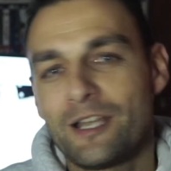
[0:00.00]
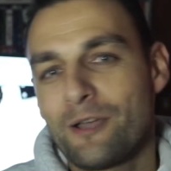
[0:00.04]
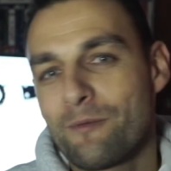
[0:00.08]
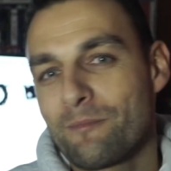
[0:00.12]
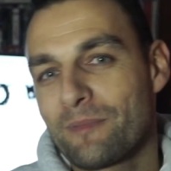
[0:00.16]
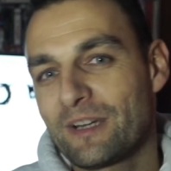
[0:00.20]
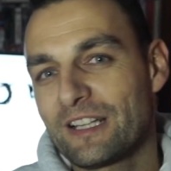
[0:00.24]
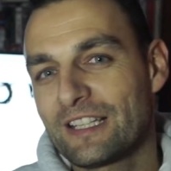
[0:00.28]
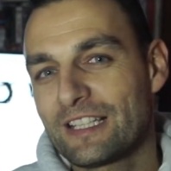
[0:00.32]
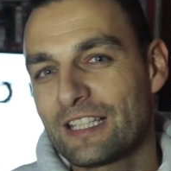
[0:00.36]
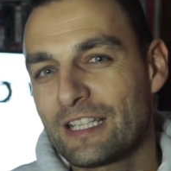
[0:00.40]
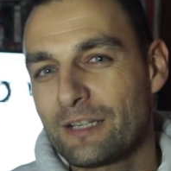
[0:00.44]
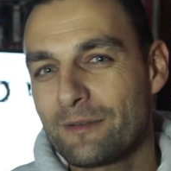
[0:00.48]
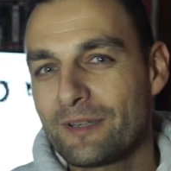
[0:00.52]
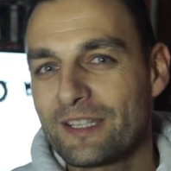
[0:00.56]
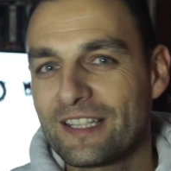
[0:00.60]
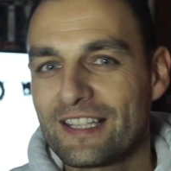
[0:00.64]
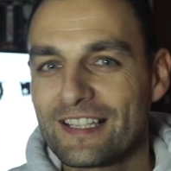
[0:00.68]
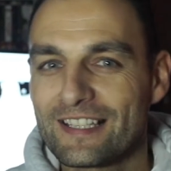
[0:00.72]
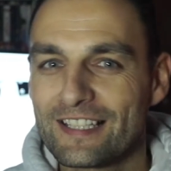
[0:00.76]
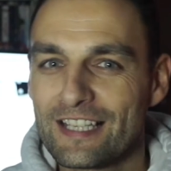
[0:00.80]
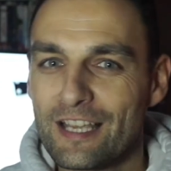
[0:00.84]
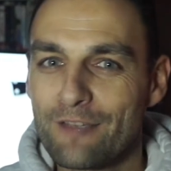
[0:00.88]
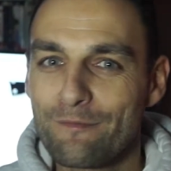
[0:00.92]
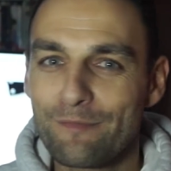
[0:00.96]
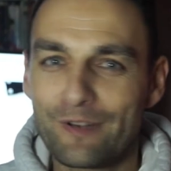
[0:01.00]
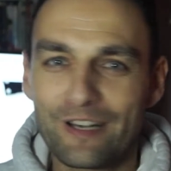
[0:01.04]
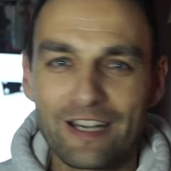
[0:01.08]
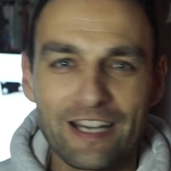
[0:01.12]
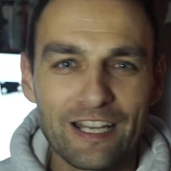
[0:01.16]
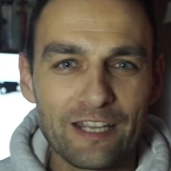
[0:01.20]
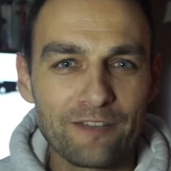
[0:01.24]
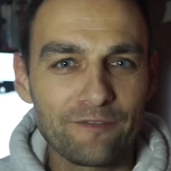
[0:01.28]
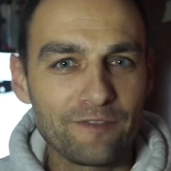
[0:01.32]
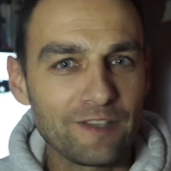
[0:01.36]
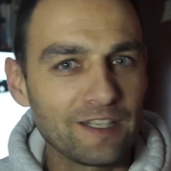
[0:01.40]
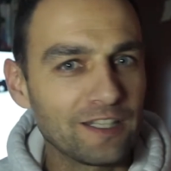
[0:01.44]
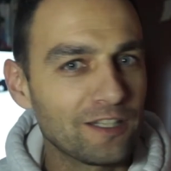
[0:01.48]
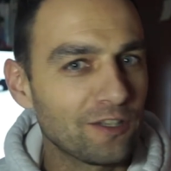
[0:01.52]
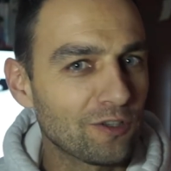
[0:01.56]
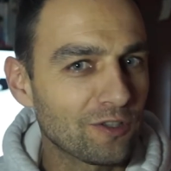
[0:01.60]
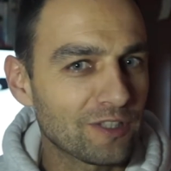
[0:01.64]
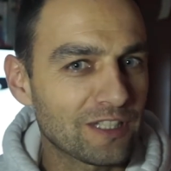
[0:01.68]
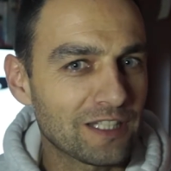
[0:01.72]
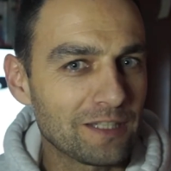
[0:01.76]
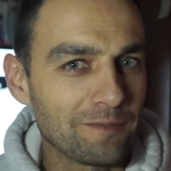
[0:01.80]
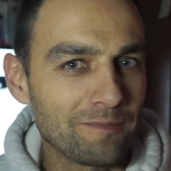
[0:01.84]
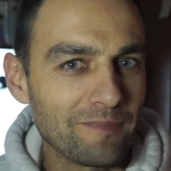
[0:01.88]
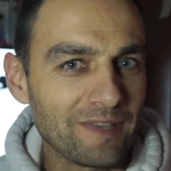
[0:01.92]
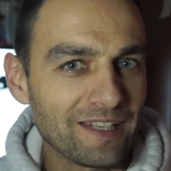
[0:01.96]
Praticamente sempre nei video
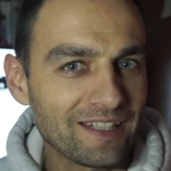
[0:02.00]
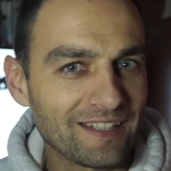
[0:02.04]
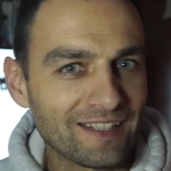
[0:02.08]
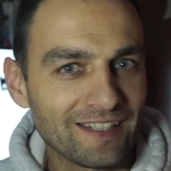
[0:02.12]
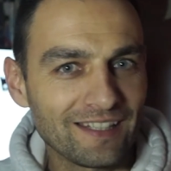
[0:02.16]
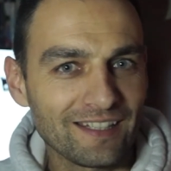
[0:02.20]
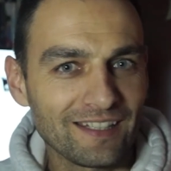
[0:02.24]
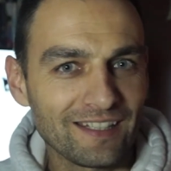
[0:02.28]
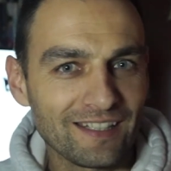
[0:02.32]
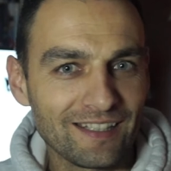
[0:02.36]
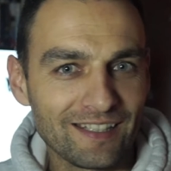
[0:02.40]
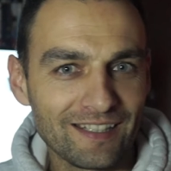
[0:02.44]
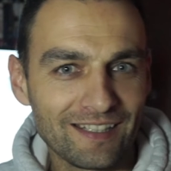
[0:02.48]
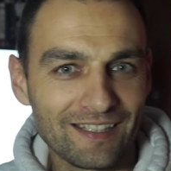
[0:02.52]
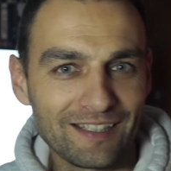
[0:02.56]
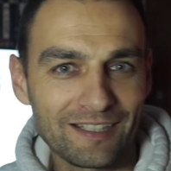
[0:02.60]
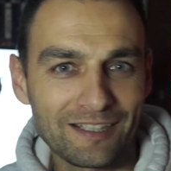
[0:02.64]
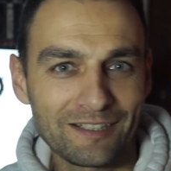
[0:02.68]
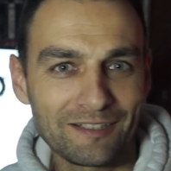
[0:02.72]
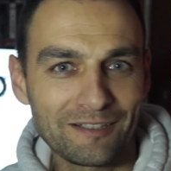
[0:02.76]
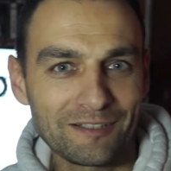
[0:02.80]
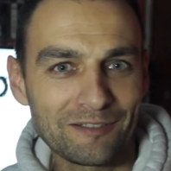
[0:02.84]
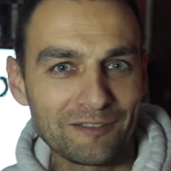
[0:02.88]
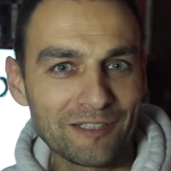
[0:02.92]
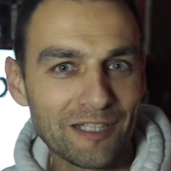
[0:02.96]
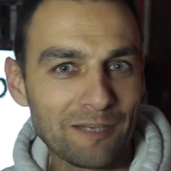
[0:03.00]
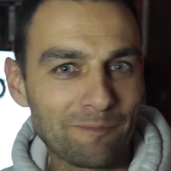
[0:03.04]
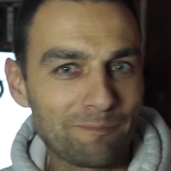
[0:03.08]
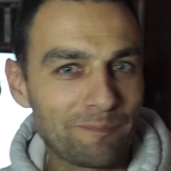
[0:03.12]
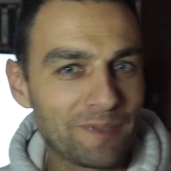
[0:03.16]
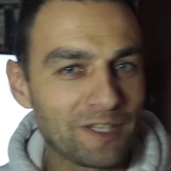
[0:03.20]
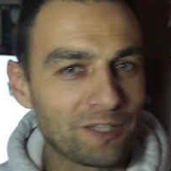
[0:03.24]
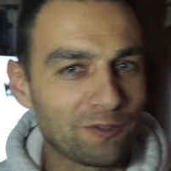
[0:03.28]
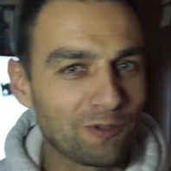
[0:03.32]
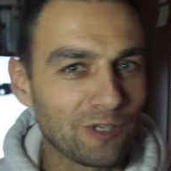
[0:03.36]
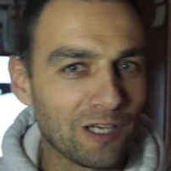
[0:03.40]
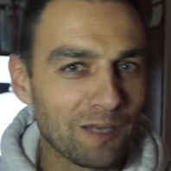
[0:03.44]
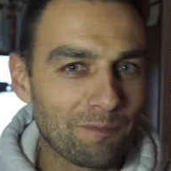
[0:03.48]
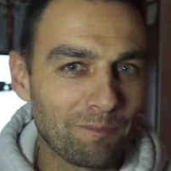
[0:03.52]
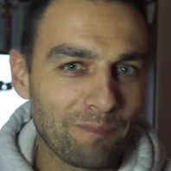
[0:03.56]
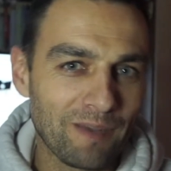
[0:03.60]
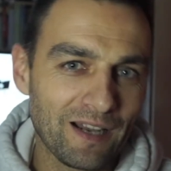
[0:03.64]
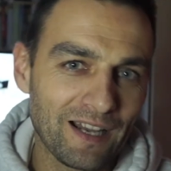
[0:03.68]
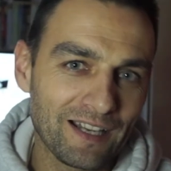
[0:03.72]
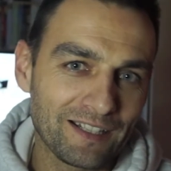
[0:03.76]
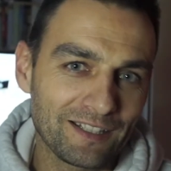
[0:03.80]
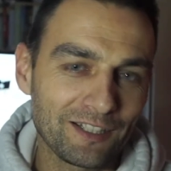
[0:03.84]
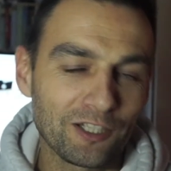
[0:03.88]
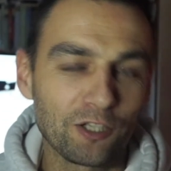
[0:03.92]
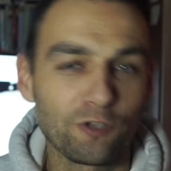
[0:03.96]
si mette eh, una piccola
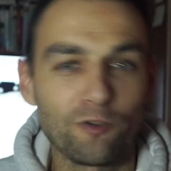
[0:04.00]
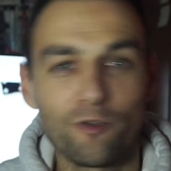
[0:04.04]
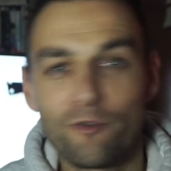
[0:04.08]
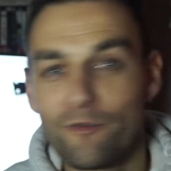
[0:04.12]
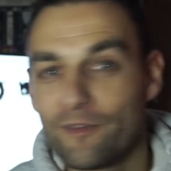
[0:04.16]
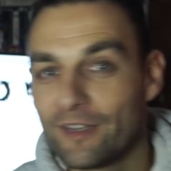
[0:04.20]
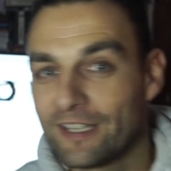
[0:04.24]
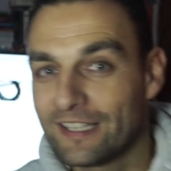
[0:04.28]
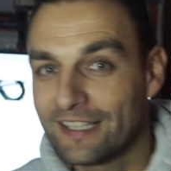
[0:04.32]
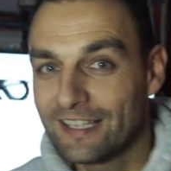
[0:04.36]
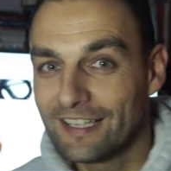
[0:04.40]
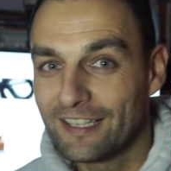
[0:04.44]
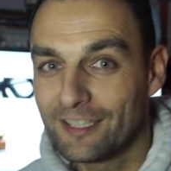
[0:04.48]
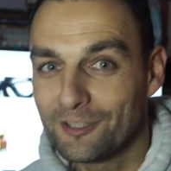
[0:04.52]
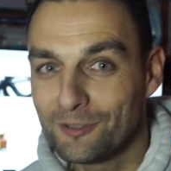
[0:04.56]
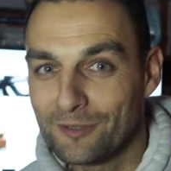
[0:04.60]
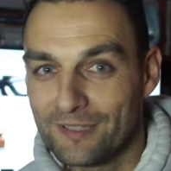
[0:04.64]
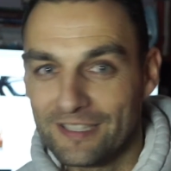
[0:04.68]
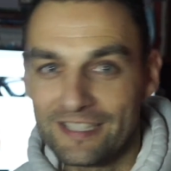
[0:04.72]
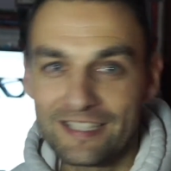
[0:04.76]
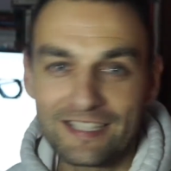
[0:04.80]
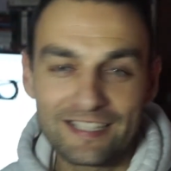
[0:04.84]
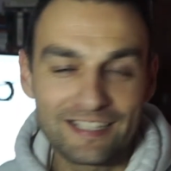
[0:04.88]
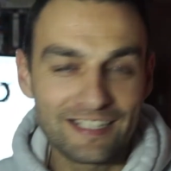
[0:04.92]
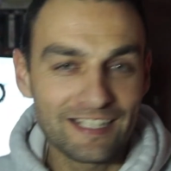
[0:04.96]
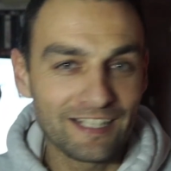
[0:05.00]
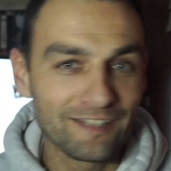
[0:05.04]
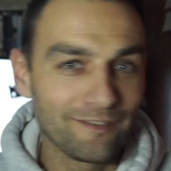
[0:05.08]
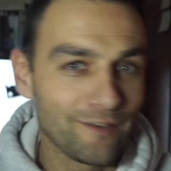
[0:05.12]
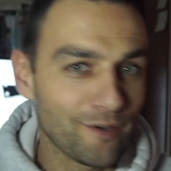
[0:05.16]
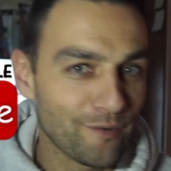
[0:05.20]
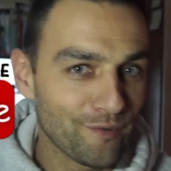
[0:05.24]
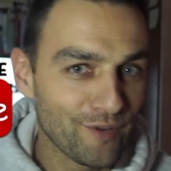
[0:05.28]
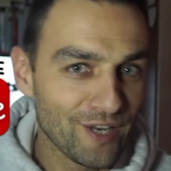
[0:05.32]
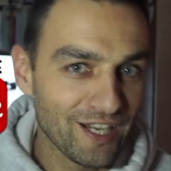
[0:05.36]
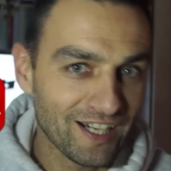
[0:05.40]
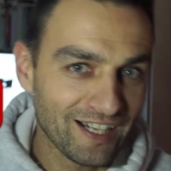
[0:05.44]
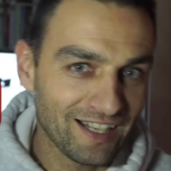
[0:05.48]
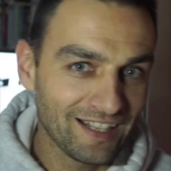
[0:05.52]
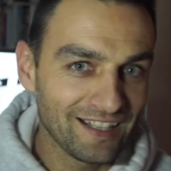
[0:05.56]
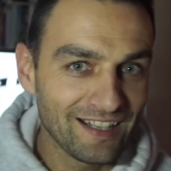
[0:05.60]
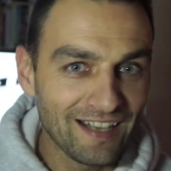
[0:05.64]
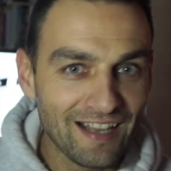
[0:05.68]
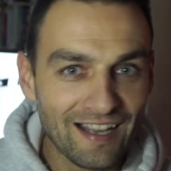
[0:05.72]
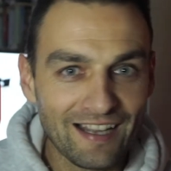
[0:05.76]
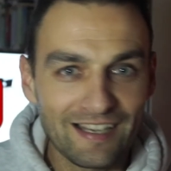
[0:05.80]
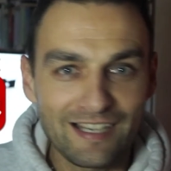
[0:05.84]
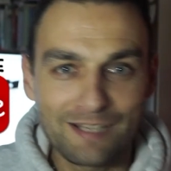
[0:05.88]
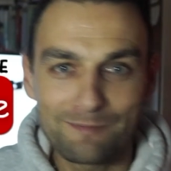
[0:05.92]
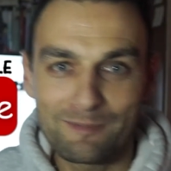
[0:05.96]
parte dove vi chiedo di iscrivervi al
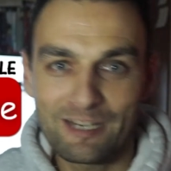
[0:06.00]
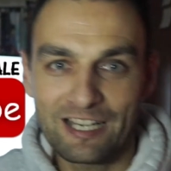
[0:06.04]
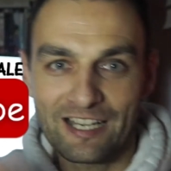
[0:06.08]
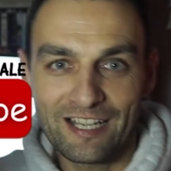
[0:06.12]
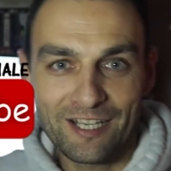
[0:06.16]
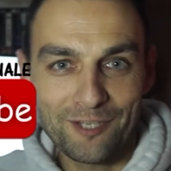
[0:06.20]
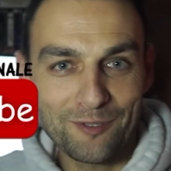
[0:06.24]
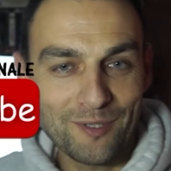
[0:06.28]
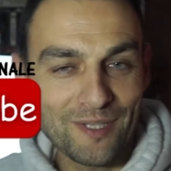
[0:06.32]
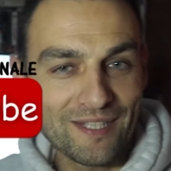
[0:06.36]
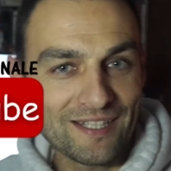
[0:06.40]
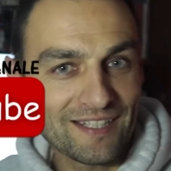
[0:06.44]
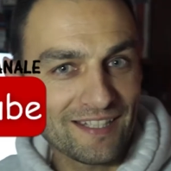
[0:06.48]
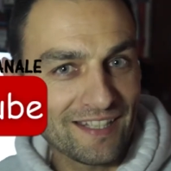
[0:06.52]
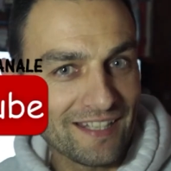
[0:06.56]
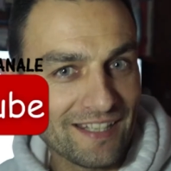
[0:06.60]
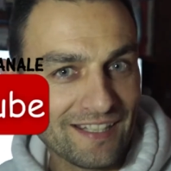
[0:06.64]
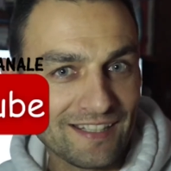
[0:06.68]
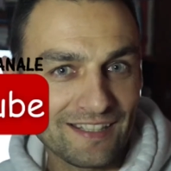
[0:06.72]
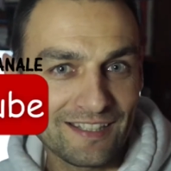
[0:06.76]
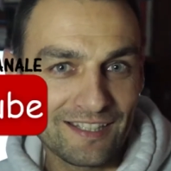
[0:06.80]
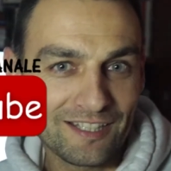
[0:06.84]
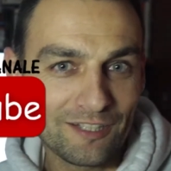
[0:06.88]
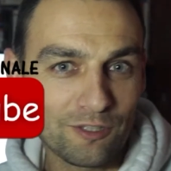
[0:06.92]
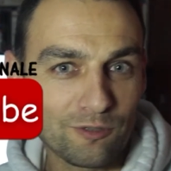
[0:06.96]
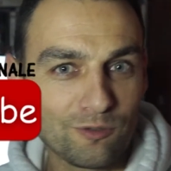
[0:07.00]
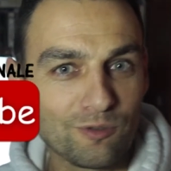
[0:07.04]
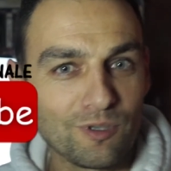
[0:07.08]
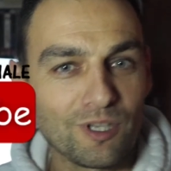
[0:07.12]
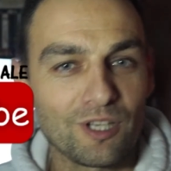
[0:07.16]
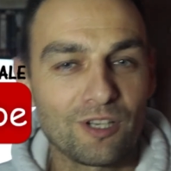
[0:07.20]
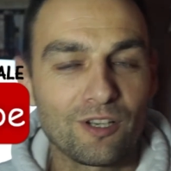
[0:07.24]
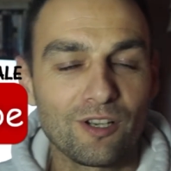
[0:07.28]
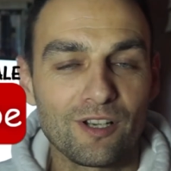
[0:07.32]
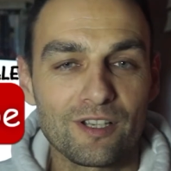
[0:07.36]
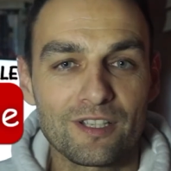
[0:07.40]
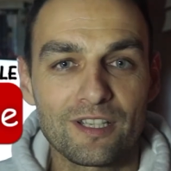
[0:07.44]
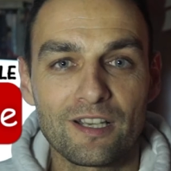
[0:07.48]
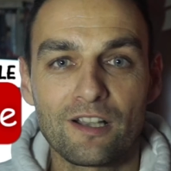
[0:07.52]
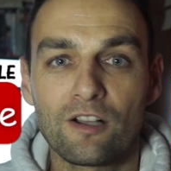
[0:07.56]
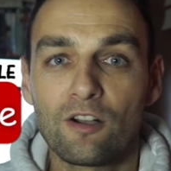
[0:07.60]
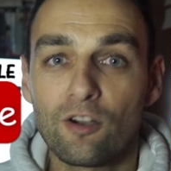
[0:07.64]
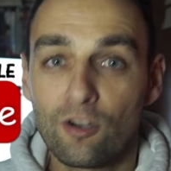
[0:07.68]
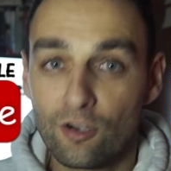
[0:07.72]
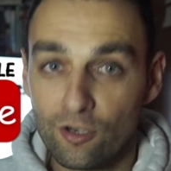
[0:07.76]
canale, magari una scritta o qualcosa.